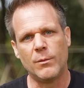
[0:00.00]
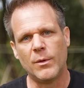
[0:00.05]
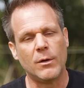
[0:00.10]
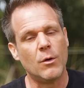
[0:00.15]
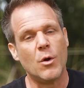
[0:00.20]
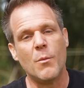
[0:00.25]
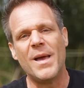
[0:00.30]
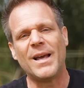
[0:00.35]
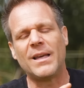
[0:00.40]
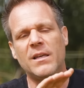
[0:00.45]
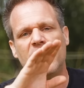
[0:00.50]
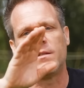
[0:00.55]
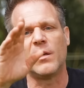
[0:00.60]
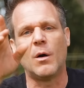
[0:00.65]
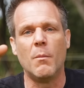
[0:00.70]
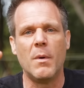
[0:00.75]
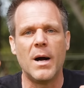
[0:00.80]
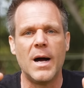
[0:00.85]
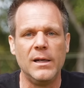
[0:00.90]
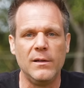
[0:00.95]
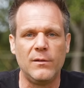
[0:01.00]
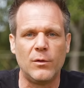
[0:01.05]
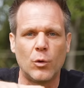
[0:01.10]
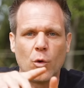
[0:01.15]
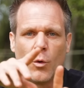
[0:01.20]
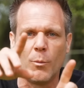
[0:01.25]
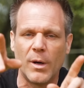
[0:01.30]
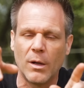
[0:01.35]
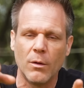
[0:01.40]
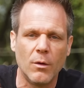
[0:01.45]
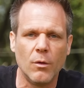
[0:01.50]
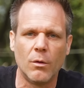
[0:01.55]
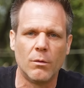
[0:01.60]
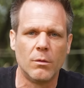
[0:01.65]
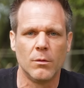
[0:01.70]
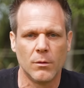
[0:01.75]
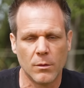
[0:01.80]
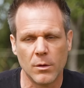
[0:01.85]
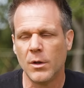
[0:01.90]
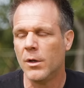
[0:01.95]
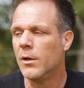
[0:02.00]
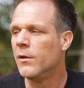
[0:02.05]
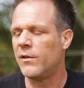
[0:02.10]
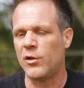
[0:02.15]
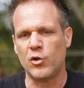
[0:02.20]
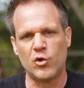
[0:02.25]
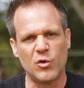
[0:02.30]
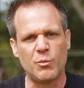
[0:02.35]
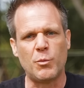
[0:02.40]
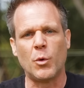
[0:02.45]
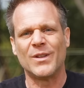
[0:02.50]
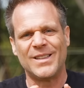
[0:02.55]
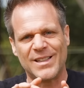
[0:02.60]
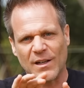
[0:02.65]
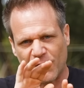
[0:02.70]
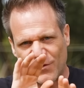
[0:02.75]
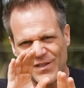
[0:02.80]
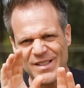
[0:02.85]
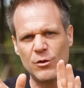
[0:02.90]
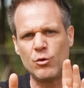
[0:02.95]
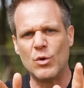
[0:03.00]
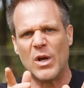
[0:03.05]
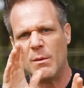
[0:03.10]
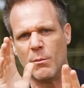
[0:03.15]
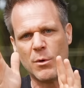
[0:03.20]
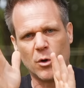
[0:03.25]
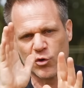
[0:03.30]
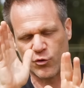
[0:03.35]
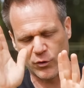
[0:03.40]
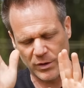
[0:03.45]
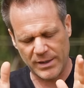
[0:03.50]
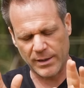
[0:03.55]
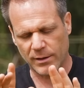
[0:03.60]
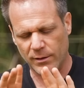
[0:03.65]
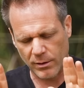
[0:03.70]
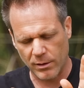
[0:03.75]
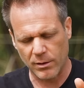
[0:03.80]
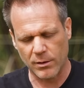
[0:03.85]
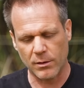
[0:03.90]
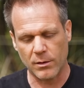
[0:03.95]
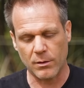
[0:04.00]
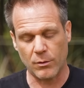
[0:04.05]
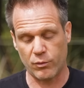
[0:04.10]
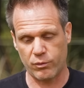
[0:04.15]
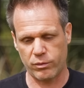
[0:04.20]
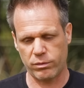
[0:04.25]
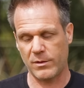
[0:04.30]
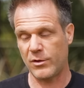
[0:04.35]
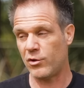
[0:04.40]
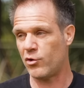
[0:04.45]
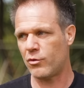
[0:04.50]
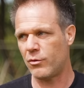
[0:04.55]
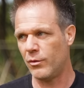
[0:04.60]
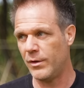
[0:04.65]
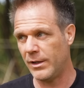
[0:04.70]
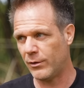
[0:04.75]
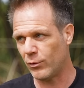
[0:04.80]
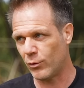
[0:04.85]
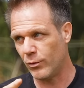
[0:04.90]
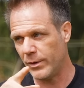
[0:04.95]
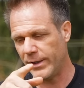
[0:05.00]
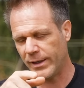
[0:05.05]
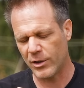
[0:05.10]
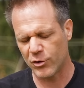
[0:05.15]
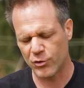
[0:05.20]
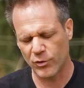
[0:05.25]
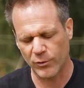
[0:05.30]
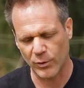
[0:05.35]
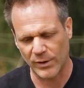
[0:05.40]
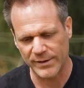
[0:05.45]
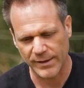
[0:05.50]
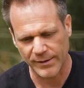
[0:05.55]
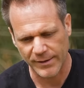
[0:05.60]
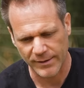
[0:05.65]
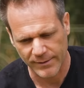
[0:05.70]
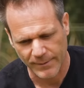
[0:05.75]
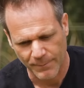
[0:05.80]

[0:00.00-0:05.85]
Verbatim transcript: le mec, il s'emballe, il se compare. Non, non. C'est juste pour dire visuellement, je veux dire, euh, je connais trop les rageux sur Internet.